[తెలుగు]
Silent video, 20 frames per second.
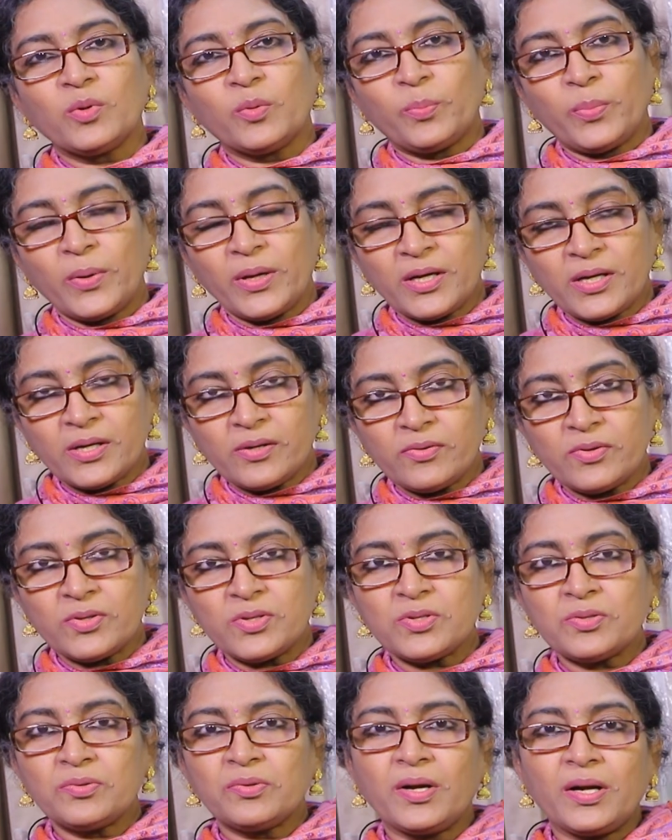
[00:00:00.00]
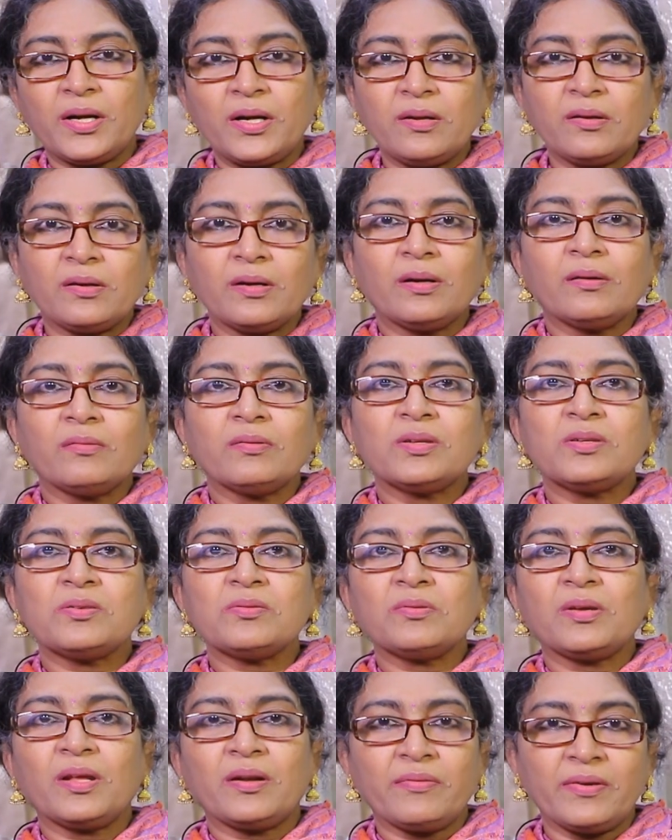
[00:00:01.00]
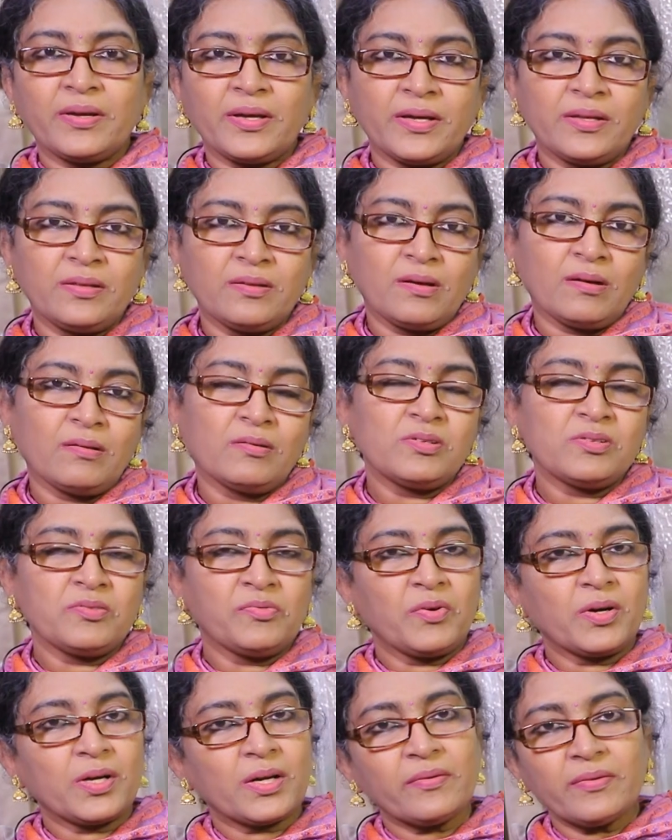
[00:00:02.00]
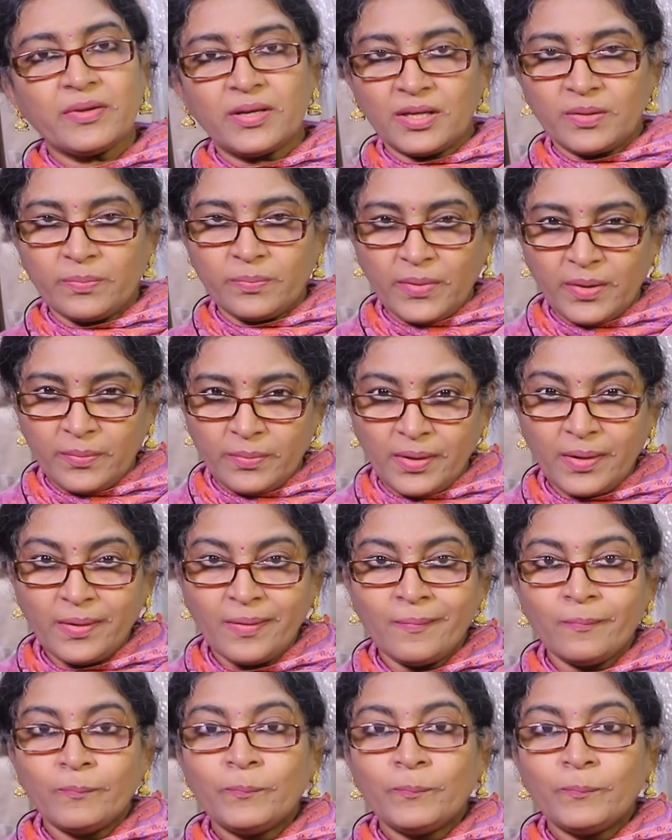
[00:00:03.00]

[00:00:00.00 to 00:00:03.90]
ముప్పై కావచ్చు రెండు కావచ్చు ఇరవై ఐదు కావచ్చు వాట్ ఎవర్ ఇట్ మే బీ